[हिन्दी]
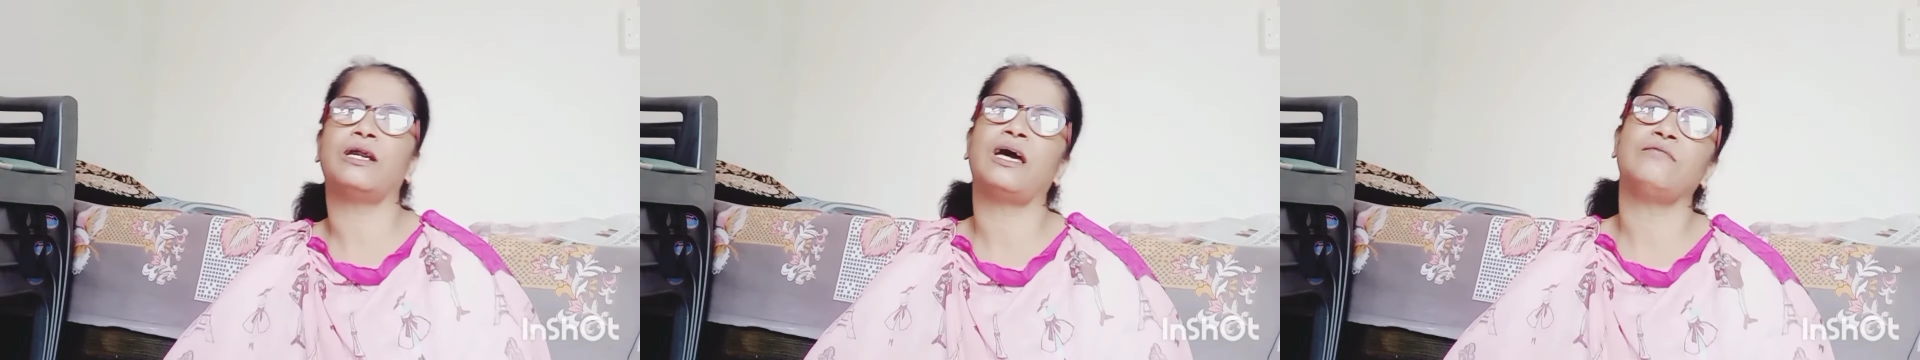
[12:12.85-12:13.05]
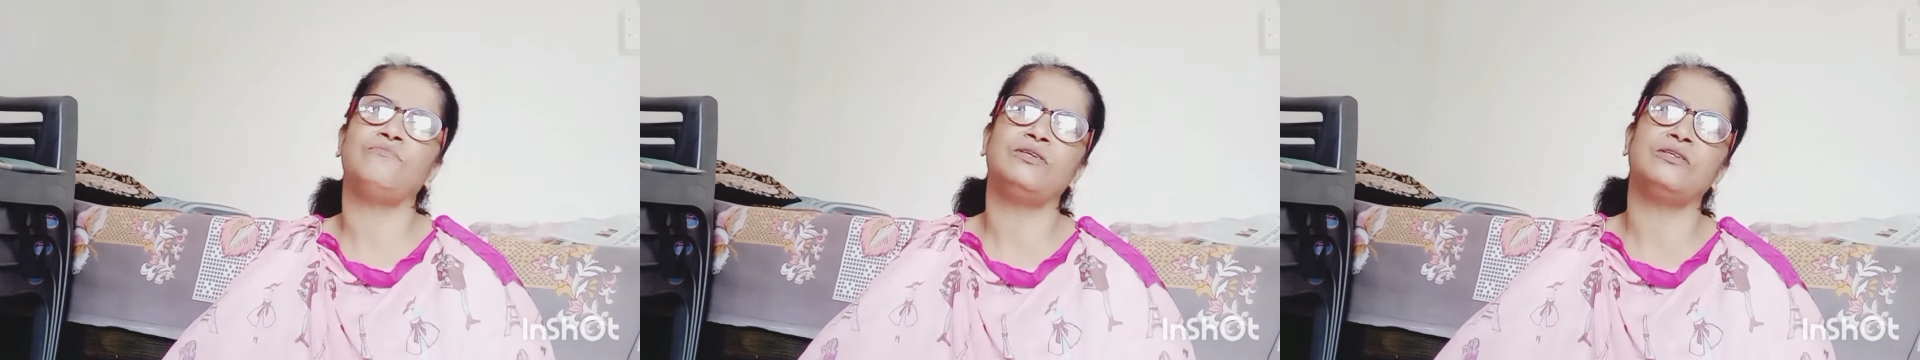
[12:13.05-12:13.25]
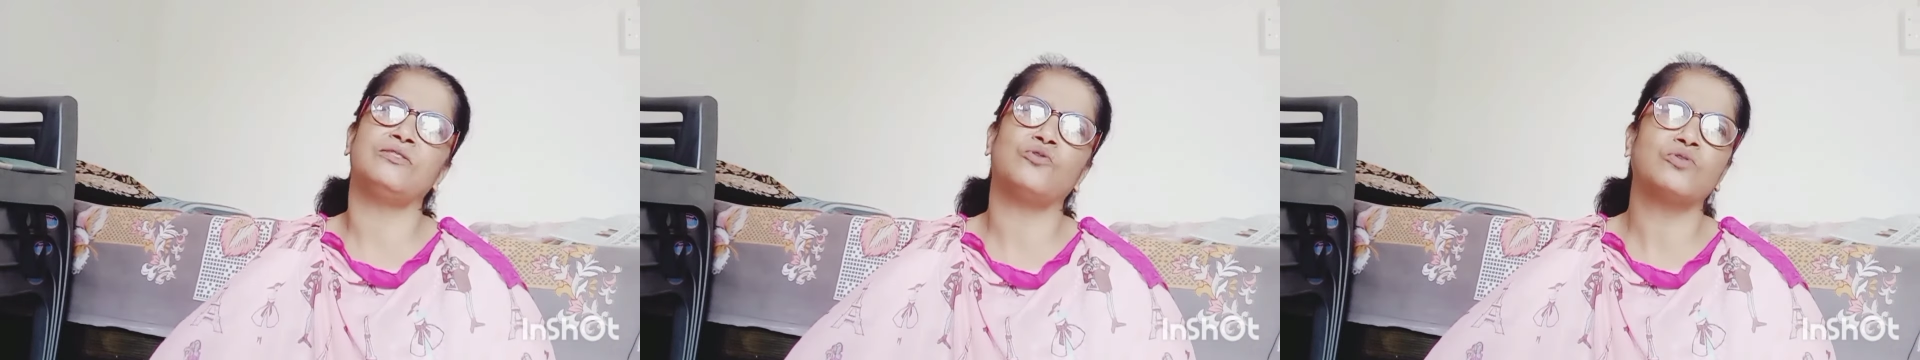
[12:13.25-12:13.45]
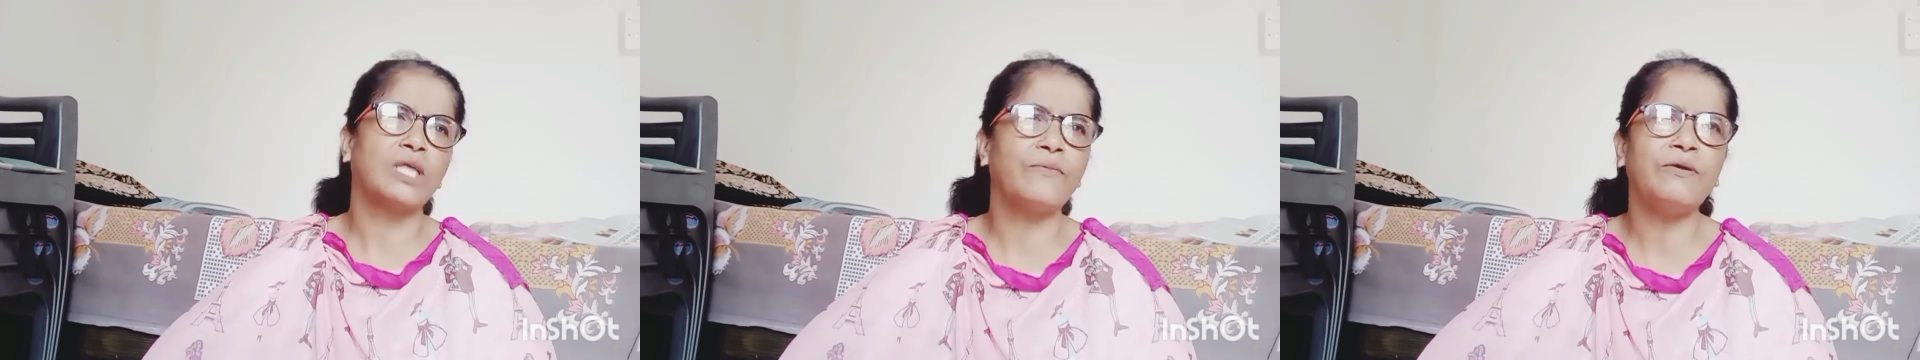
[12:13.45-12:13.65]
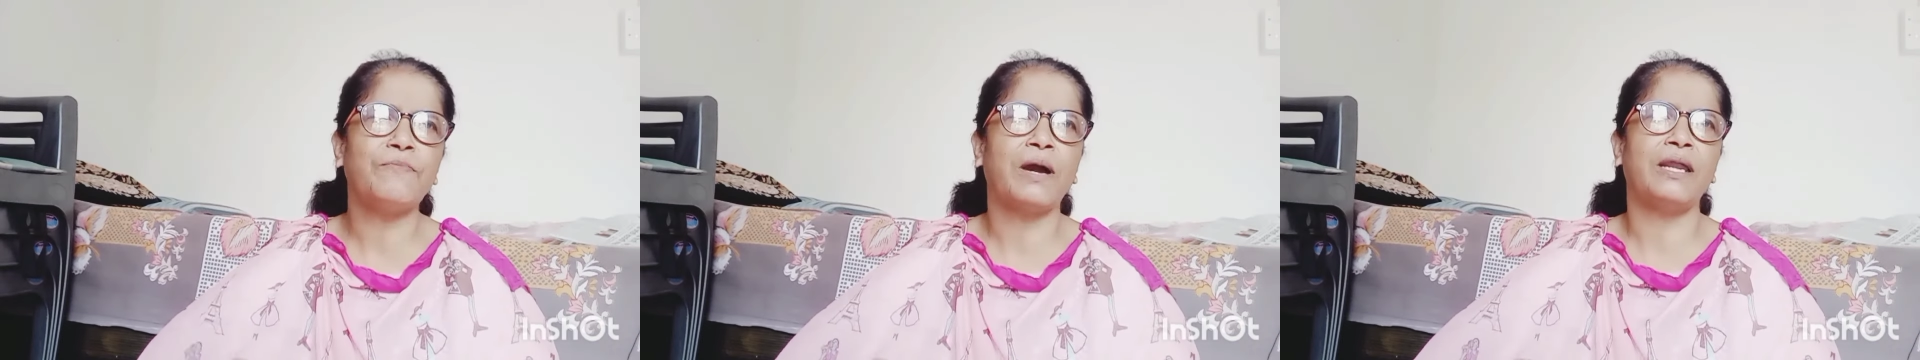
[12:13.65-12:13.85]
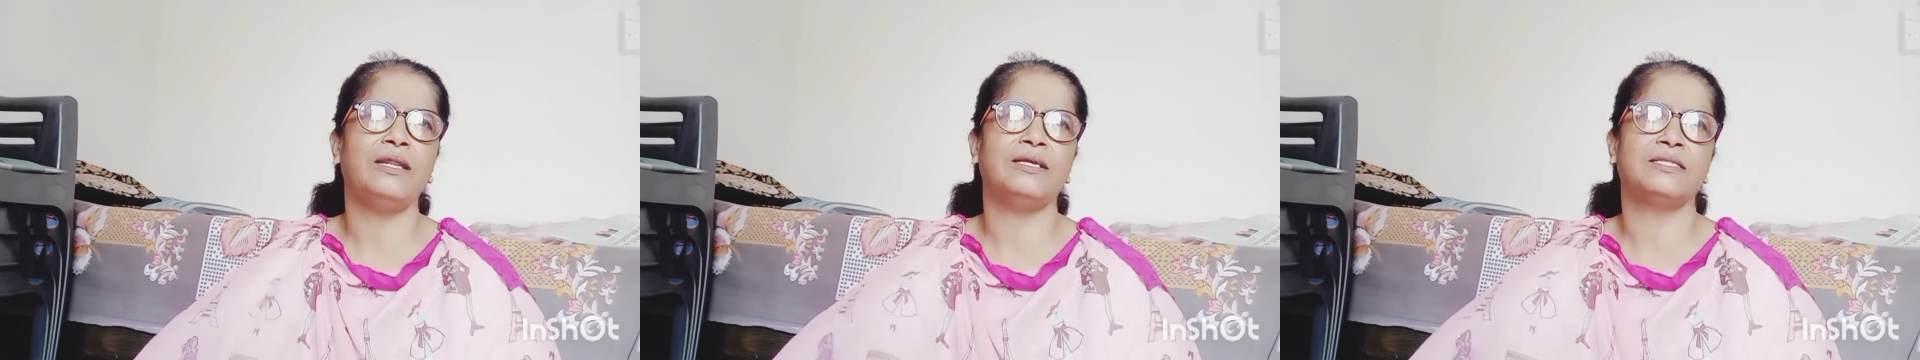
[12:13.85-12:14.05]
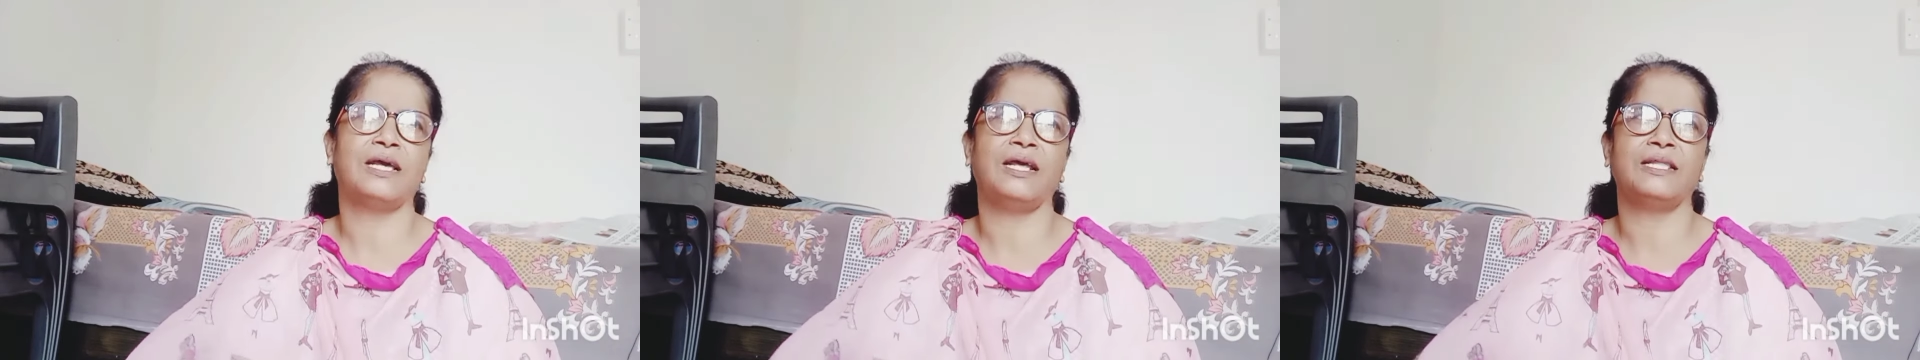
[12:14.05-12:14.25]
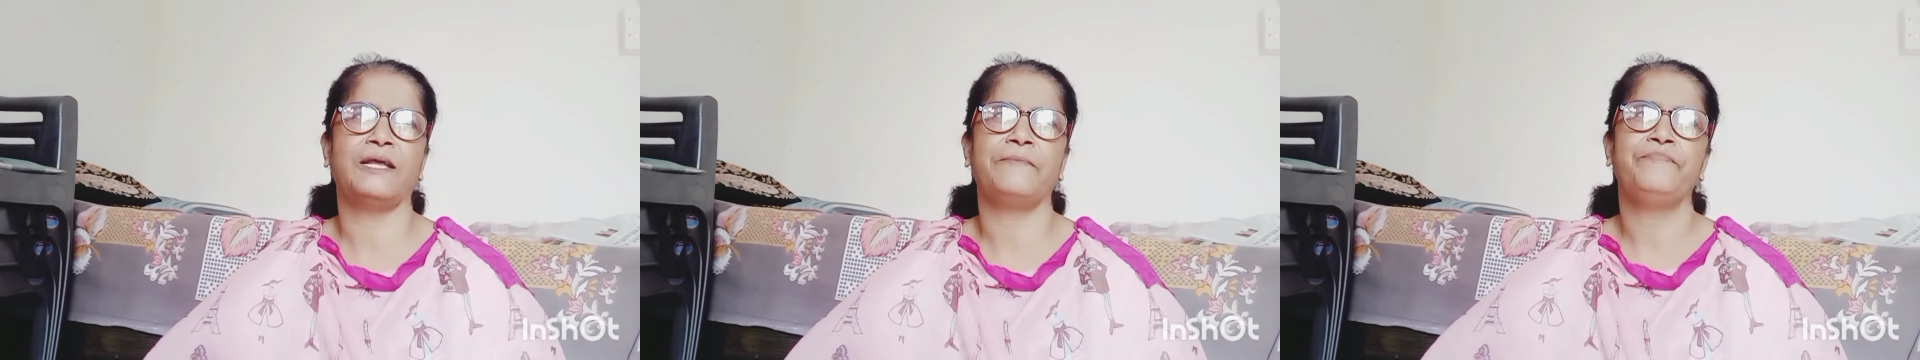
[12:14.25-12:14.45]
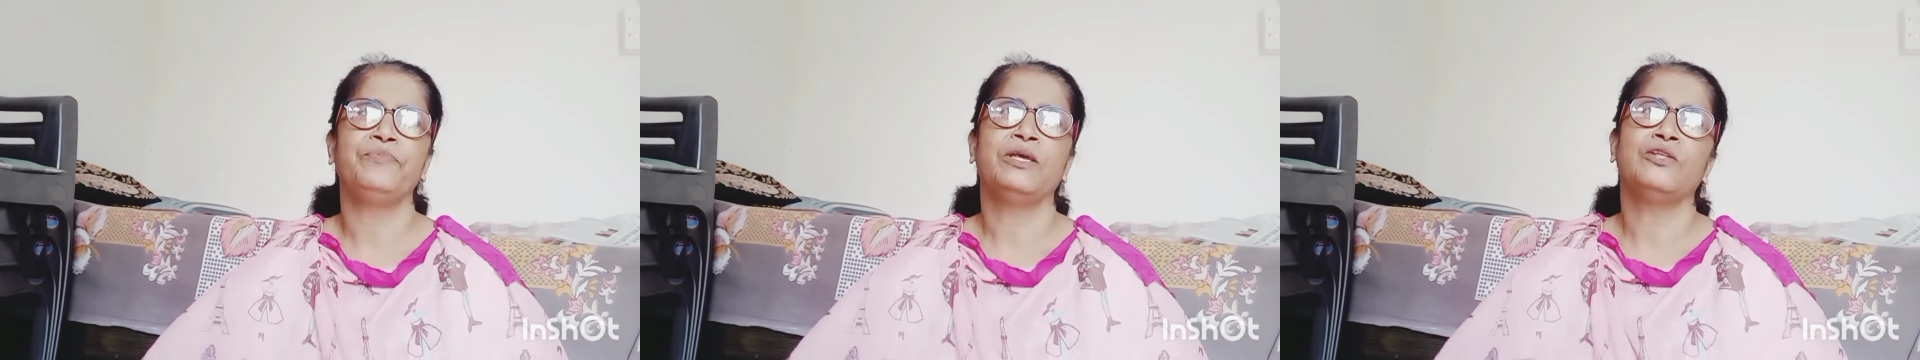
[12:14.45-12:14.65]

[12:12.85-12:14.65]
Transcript: आदमी तोता भी पाल लेता है ना